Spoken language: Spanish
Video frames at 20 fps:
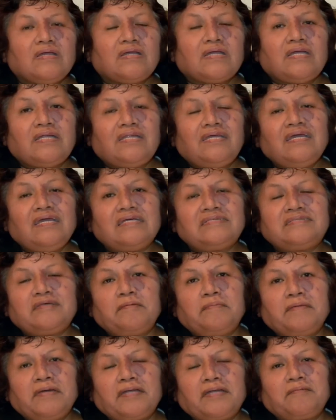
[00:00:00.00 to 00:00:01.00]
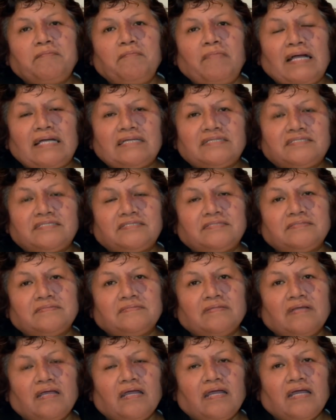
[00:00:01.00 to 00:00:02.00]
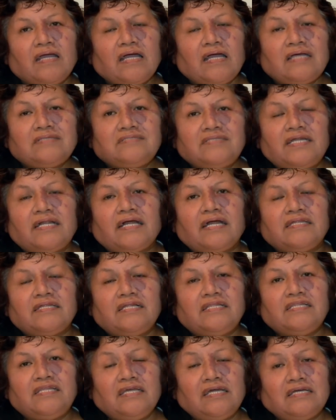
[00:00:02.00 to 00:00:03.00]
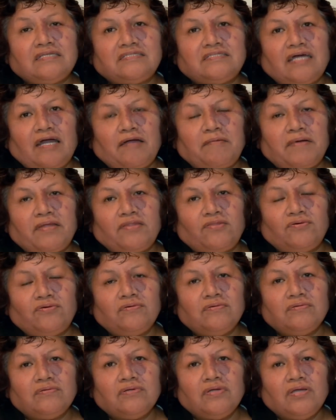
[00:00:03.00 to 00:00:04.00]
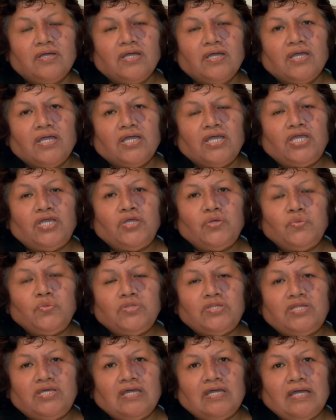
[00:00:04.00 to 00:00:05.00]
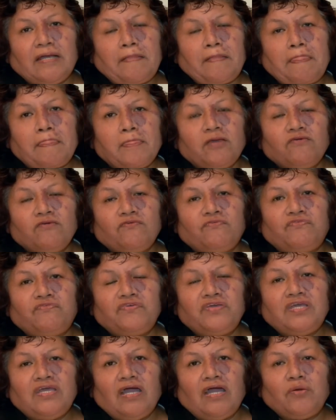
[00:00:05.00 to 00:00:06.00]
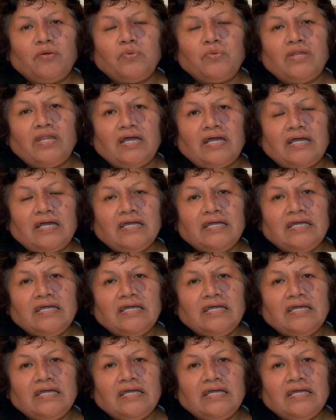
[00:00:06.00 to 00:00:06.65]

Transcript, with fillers: Quería saber más acerca del día sábado y un día fui a una